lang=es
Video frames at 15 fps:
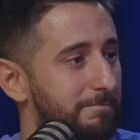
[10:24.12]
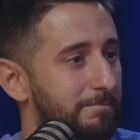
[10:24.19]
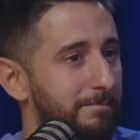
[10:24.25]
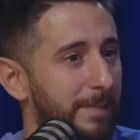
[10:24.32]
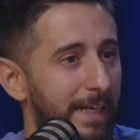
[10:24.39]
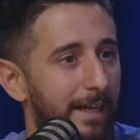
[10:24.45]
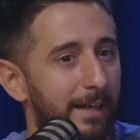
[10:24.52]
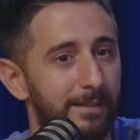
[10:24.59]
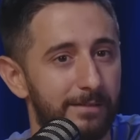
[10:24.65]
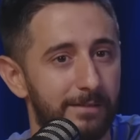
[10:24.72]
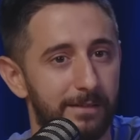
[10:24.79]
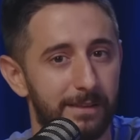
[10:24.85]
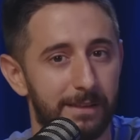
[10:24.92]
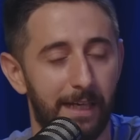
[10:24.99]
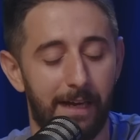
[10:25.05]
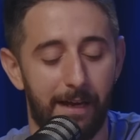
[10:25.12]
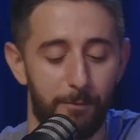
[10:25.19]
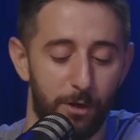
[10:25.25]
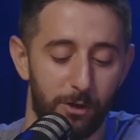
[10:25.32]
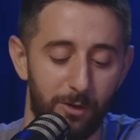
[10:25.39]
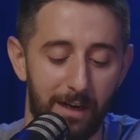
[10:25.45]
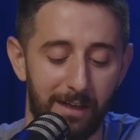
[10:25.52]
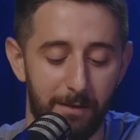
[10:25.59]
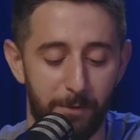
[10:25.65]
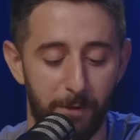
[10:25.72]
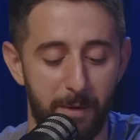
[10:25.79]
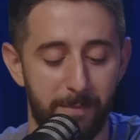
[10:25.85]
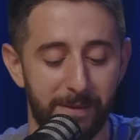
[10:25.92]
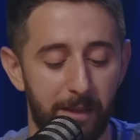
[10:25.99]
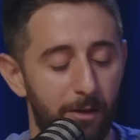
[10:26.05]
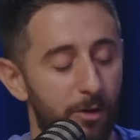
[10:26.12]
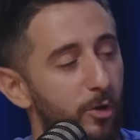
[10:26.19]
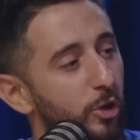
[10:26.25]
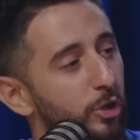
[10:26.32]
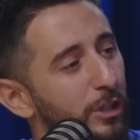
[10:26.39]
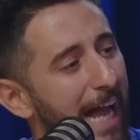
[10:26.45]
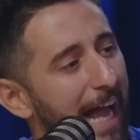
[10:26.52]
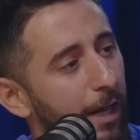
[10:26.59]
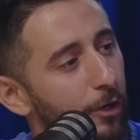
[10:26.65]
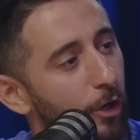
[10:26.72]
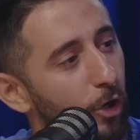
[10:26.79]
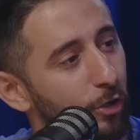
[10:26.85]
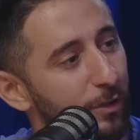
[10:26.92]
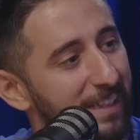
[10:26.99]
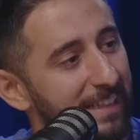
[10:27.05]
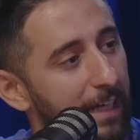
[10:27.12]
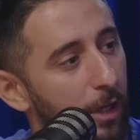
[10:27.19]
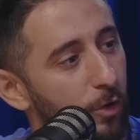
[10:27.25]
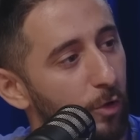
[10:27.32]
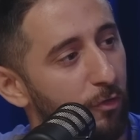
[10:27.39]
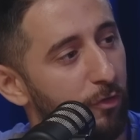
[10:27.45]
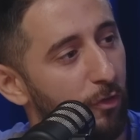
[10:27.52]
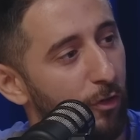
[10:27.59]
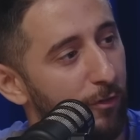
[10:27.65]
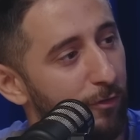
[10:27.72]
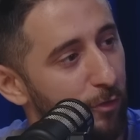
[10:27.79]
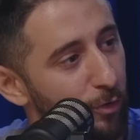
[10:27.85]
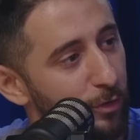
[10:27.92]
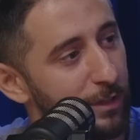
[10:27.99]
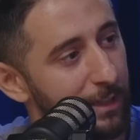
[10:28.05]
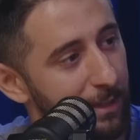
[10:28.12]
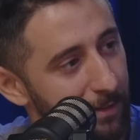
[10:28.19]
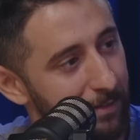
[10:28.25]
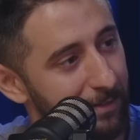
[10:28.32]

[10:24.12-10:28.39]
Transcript: mira, sé que ha muerto alguien, pero me apetecen unos agnolotti tartufo de fungi.